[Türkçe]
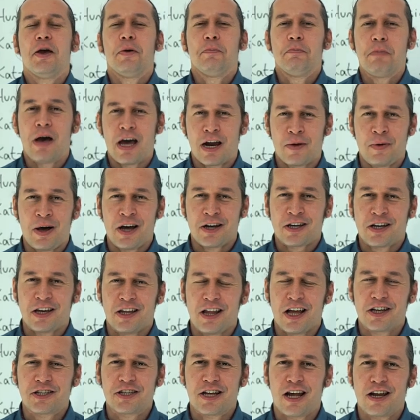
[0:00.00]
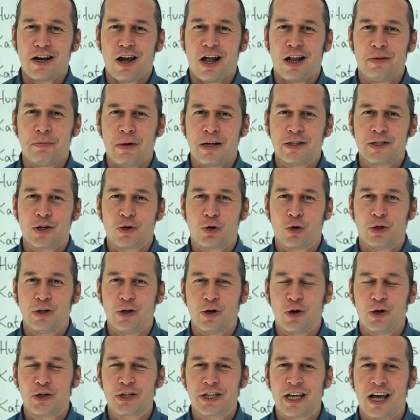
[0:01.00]
Merhaba arkadaşlar, Almanca
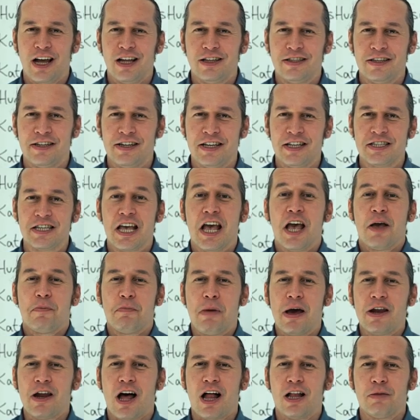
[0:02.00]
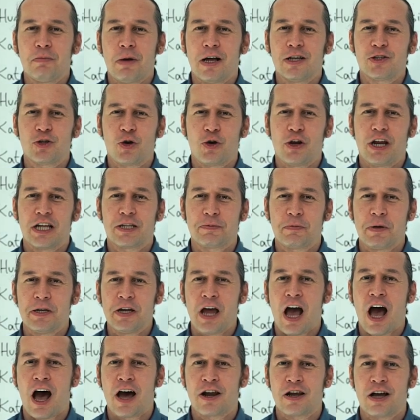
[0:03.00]
kolaya hoş geldiniz. Ben Almanca öğretmeni
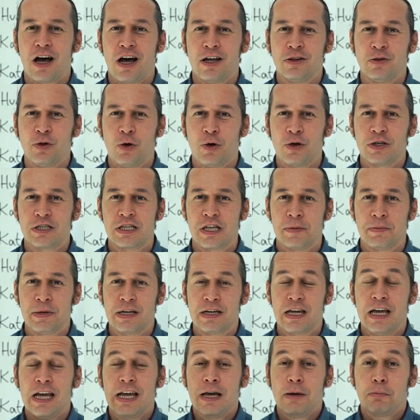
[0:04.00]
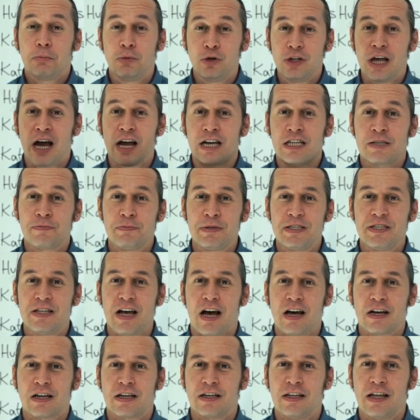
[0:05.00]
Erhan Özdemir. Bu dersimizde
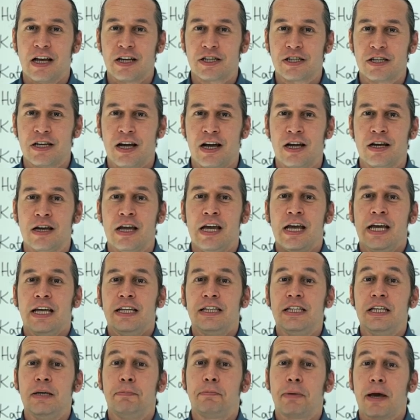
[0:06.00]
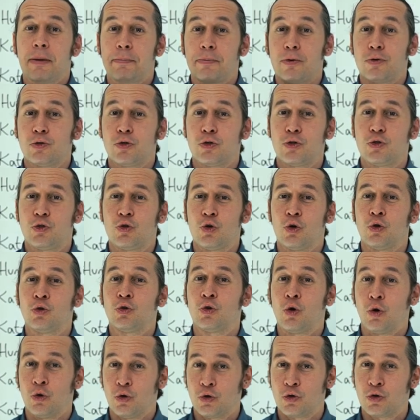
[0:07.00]
arkadaşlar die preposition
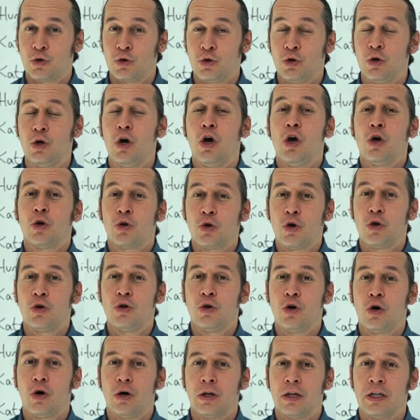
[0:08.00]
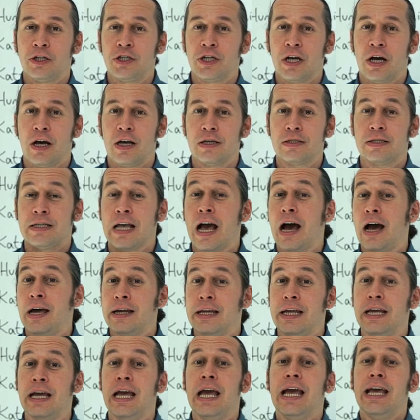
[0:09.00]
konusunu görüyor olacağız.
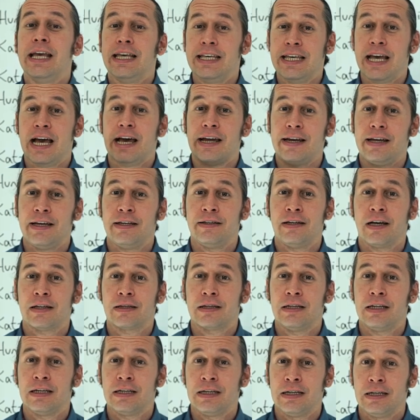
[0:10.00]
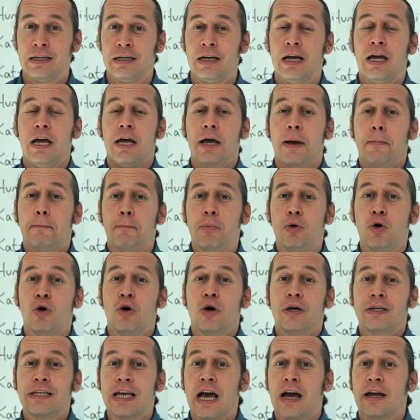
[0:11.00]
Yani yer edatları.
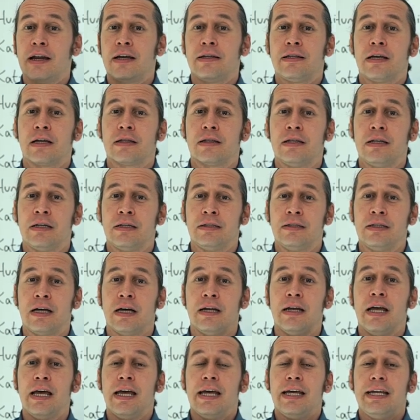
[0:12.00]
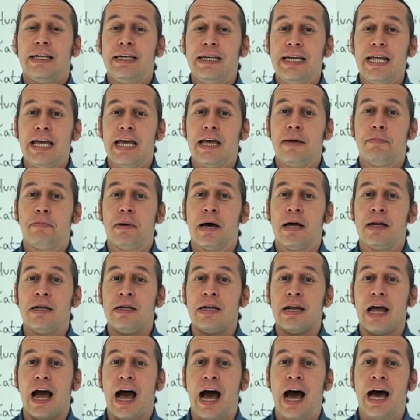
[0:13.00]
Bu yer edatlarından
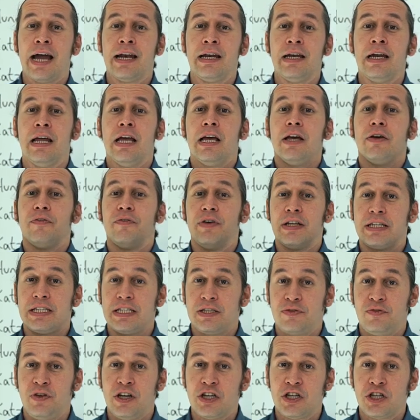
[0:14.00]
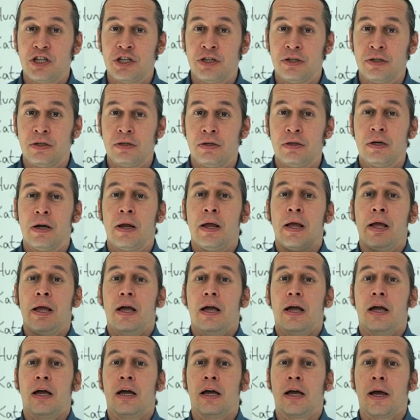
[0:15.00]
neben, an ve zwischen
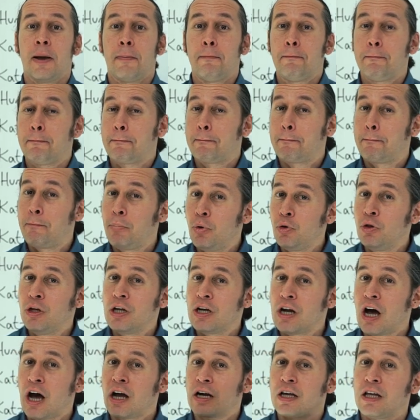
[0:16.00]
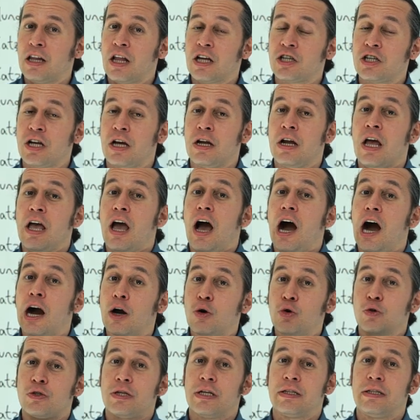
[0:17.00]
e, Bunları arkadaşlar
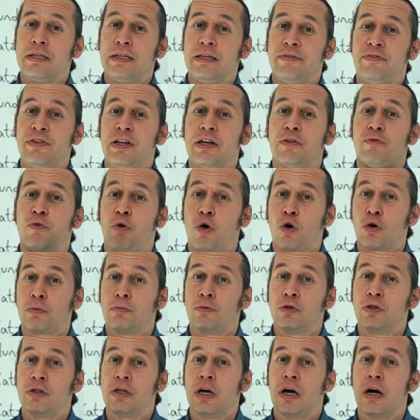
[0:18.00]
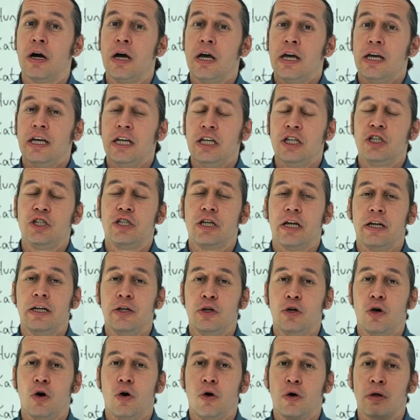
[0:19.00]
akusatiflik formunda
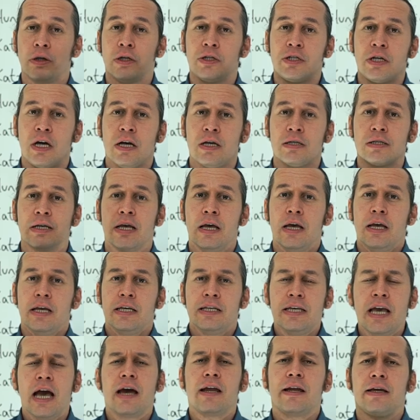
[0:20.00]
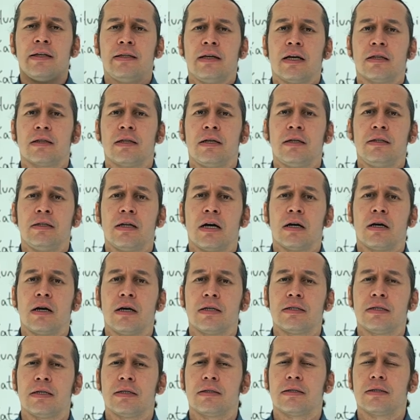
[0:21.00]
inceliyor olacağız. Yer edatlarından
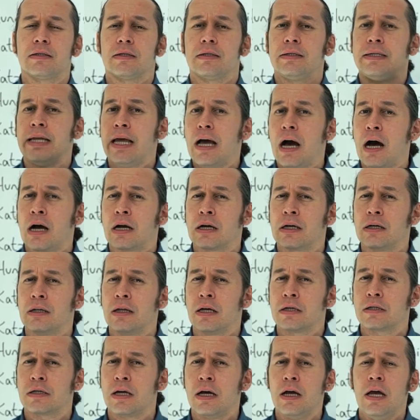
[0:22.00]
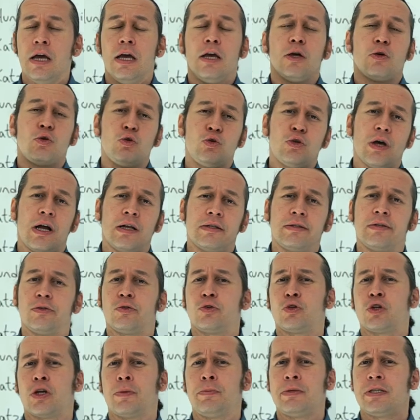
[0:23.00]
kasıt ne arkadaşlar? Güzel
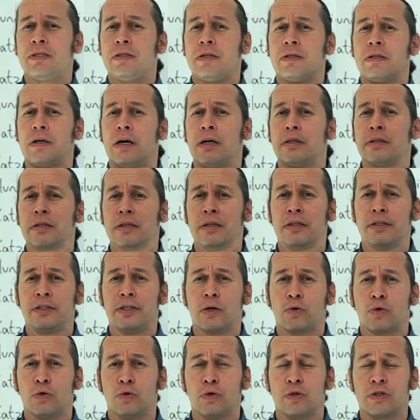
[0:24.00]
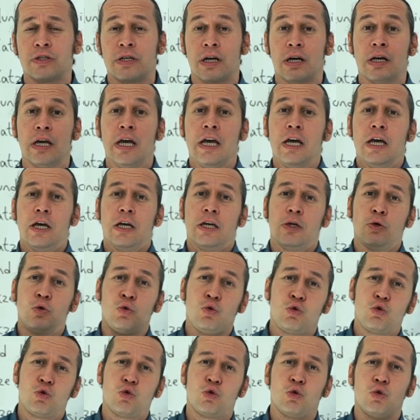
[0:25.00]
Türkçemizde de hatırlayacak olursak
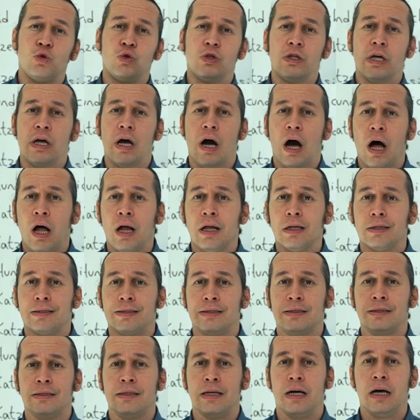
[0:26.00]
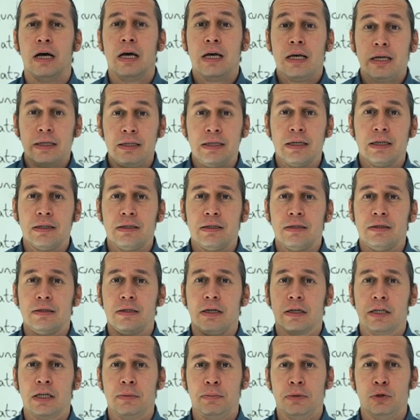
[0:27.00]
üstünde, altında,
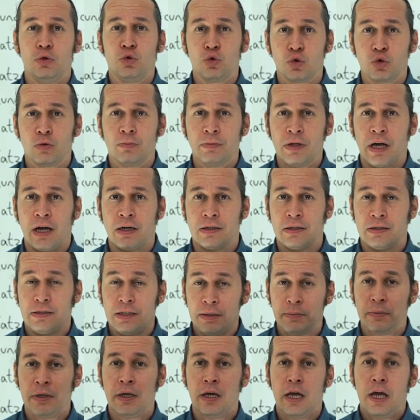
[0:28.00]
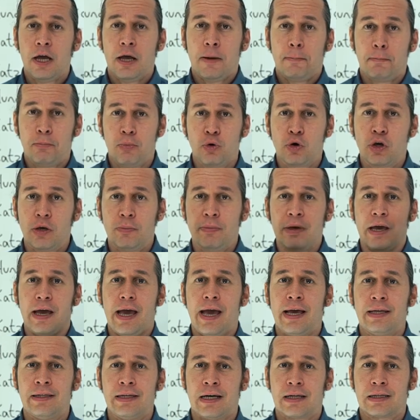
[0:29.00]
yanında gibi durumlarda değil mi? Bu gibi
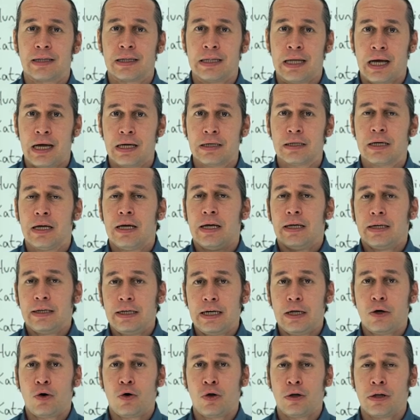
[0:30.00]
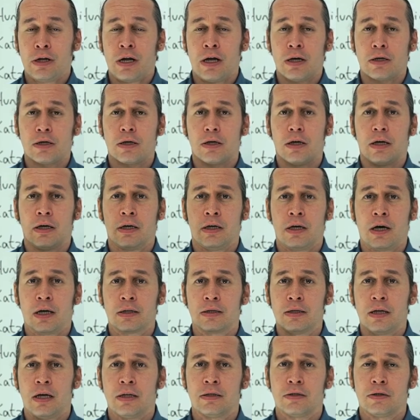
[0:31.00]
edatlar ne olarak e,
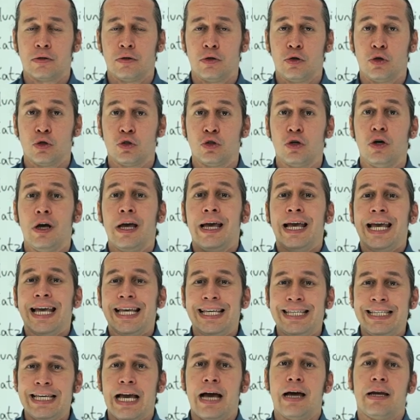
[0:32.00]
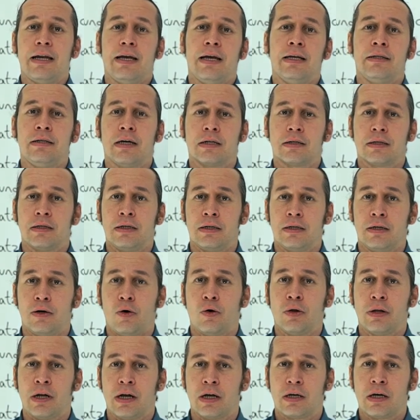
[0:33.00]
adlandırılıyordu? Yer edatları
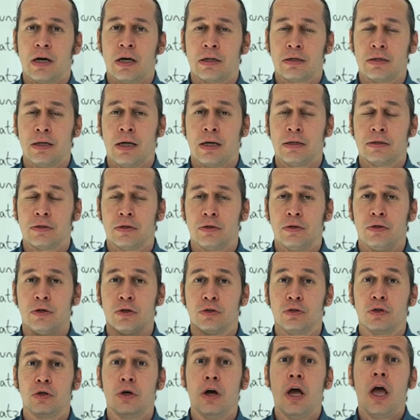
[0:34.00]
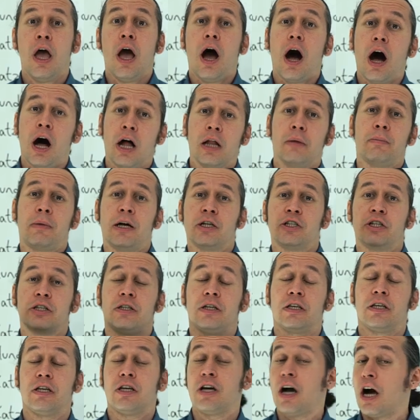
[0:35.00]
olarak adlandırılıyordu.
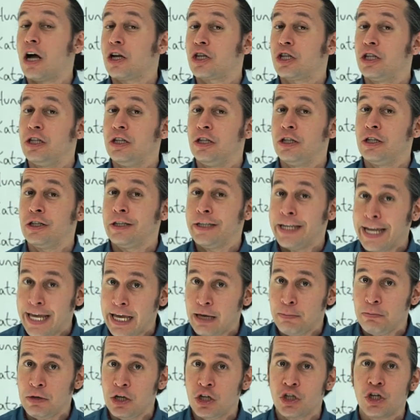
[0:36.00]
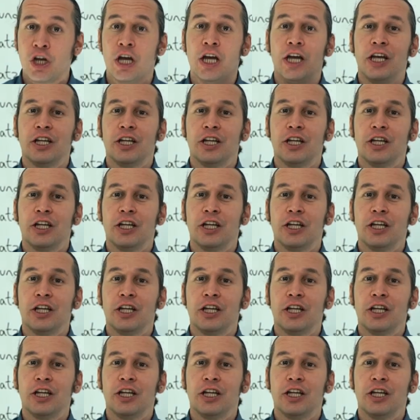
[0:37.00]
Almancadaki karşılığı neymiş?